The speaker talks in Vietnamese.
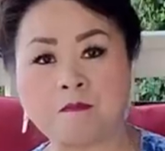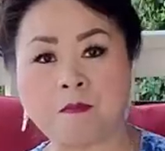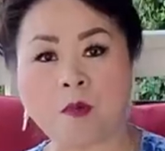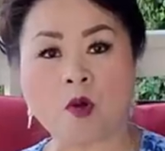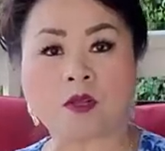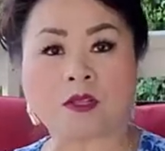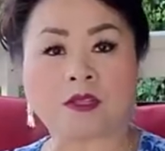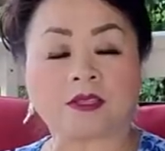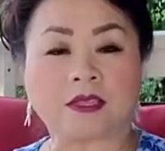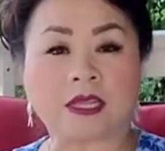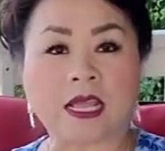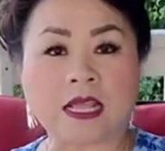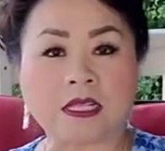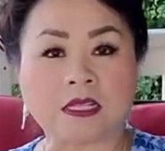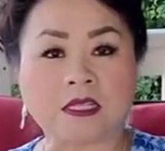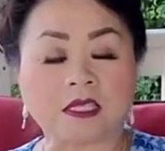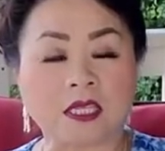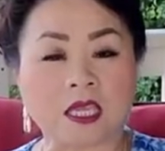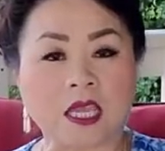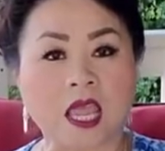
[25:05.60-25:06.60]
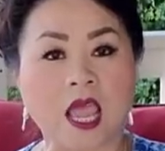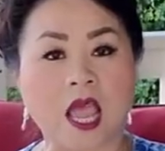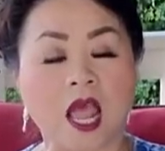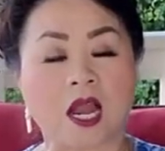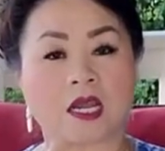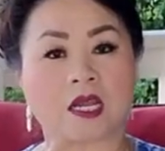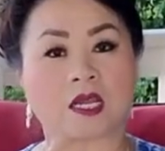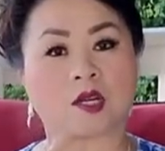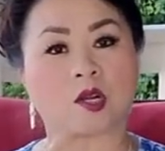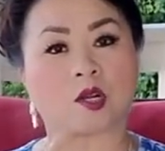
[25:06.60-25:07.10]
bua tinh chìa
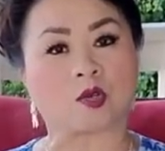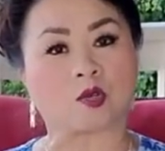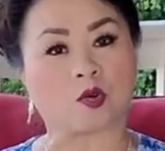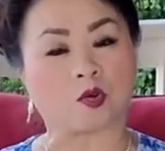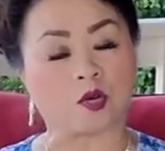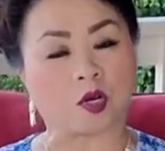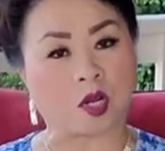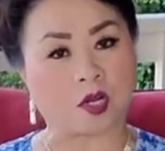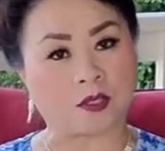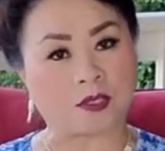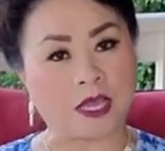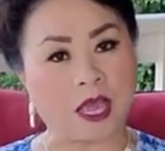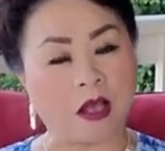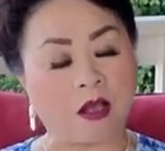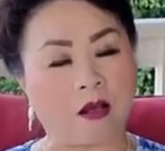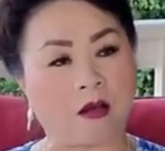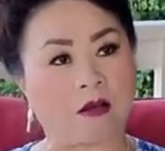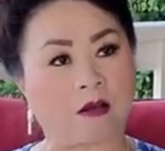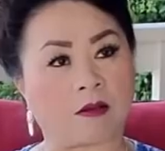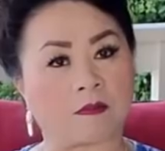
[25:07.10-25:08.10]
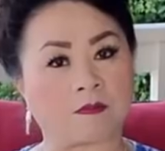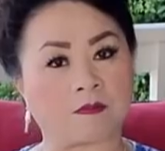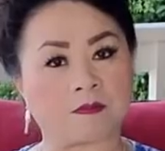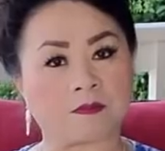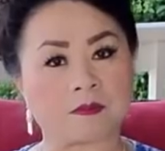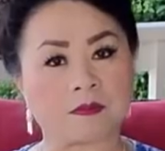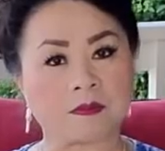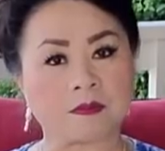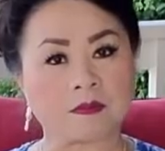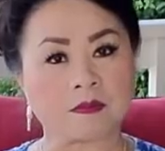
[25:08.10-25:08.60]
li nó trô lớn ta họ
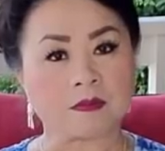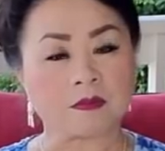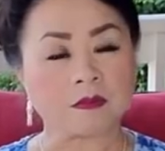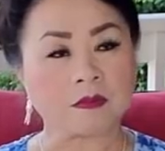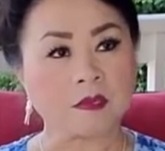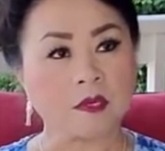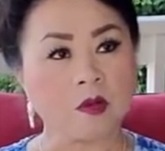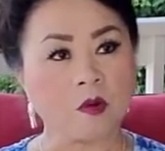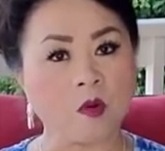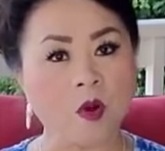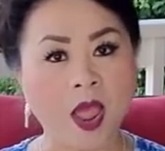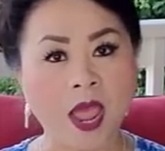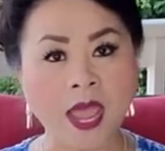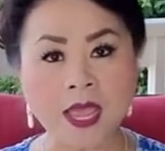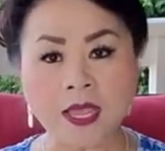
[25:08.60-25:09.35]
喂